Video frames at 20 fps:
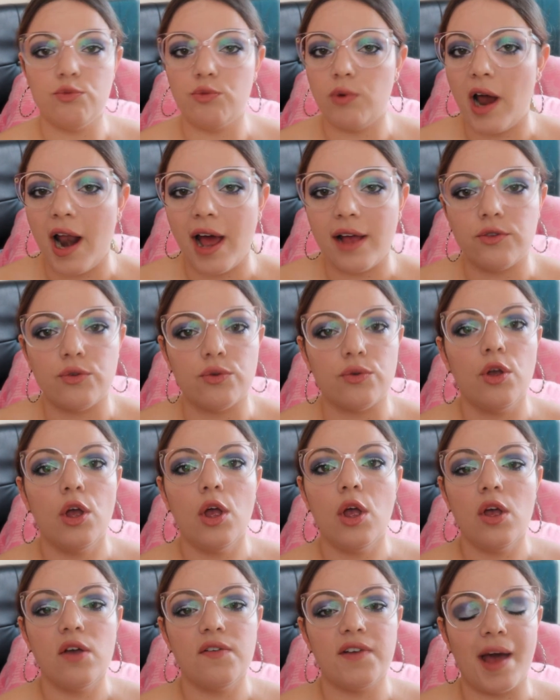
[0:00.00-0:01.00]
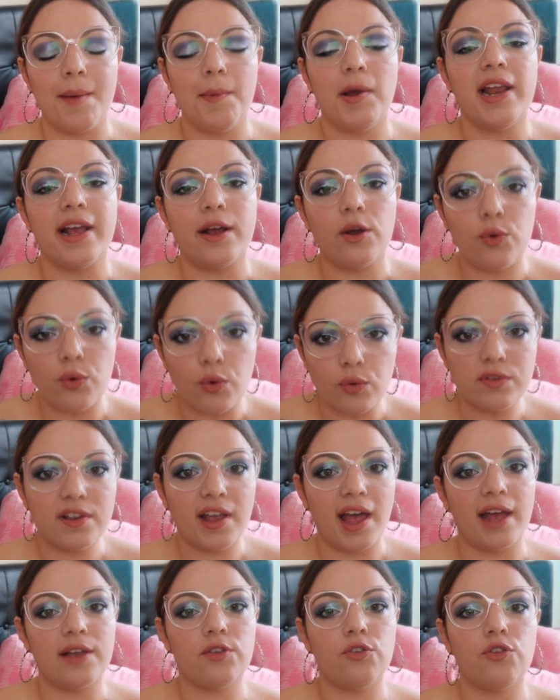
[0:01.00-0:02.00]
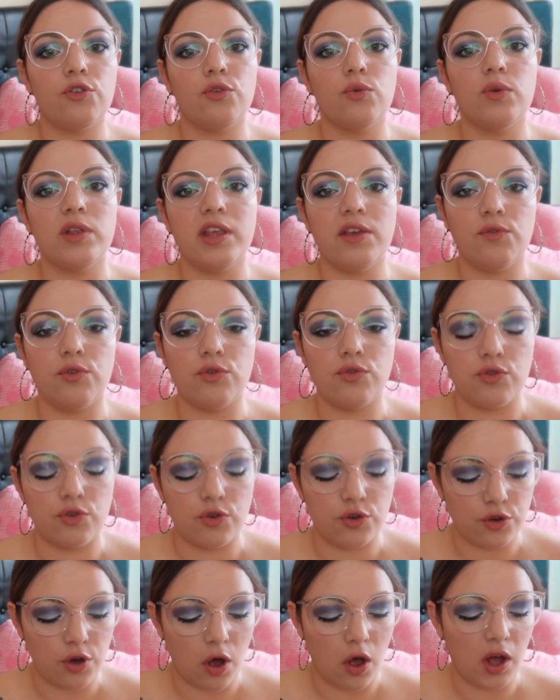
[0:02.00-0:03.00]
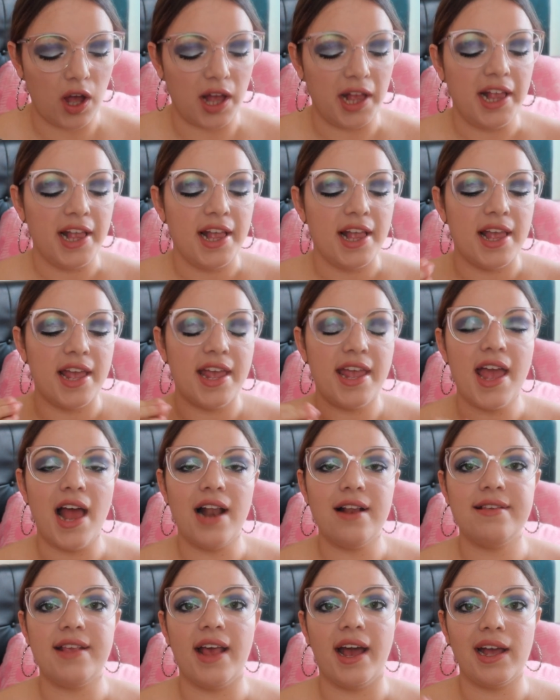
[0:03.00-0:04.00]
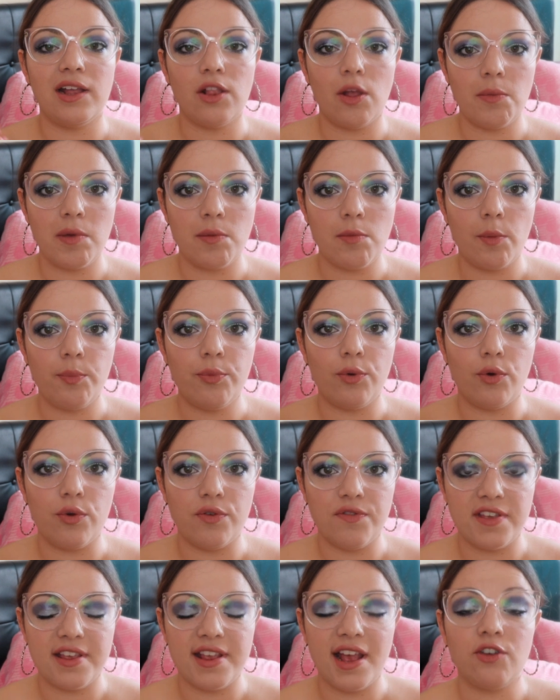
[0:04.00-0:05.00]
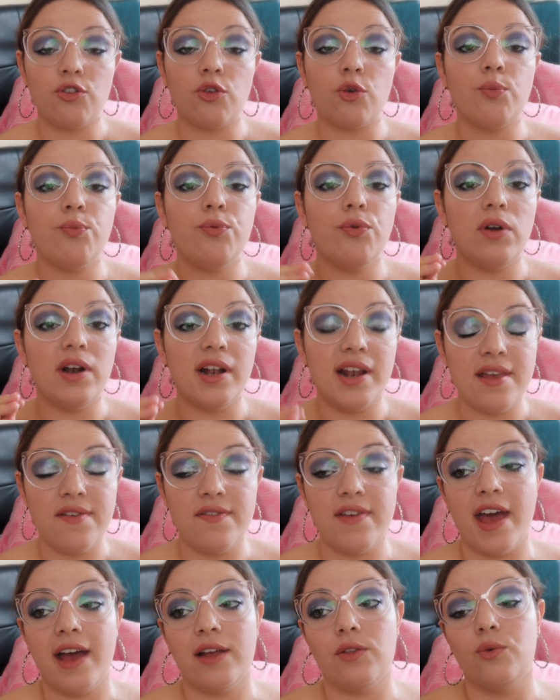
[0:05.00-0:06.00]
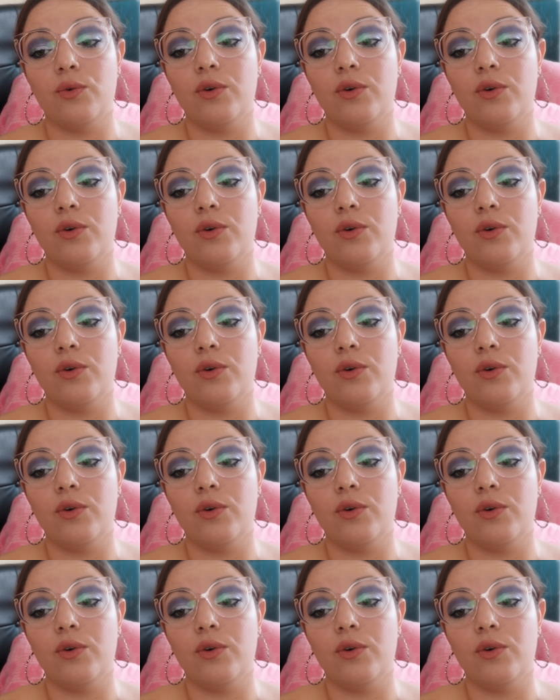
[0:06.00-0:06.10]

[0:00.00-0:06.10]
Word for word: voilà, de vraiment les contractions au niveau du corps et elle sert énormément pour le visage, donc pour l'hiver.